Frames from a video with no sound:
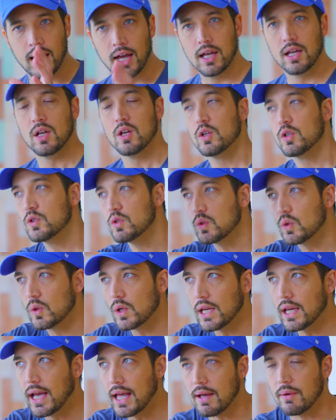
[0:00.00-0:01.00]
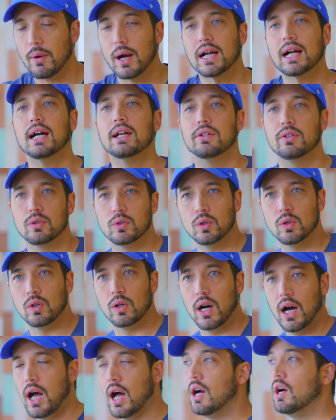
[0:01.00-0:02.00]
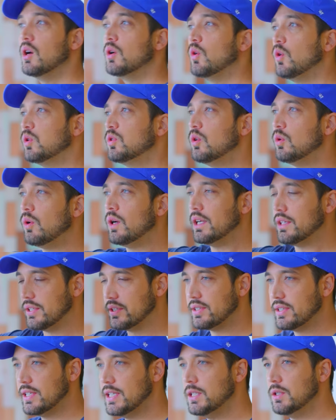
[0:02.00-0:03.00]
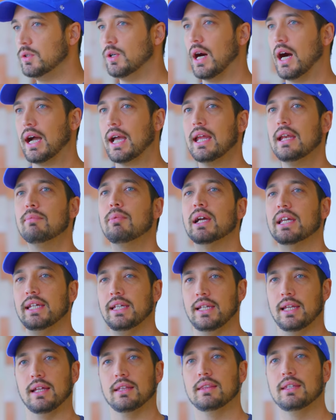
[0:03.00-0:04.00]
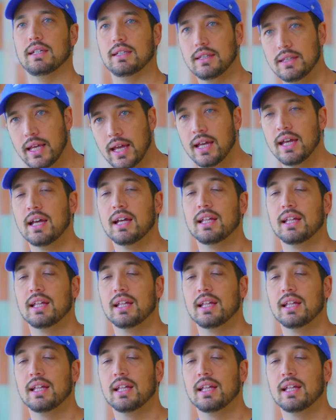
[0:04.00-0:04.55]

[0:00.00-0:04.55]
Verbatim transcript: らそれが分かると、あ、断るスキルを上げればいいんだって言っ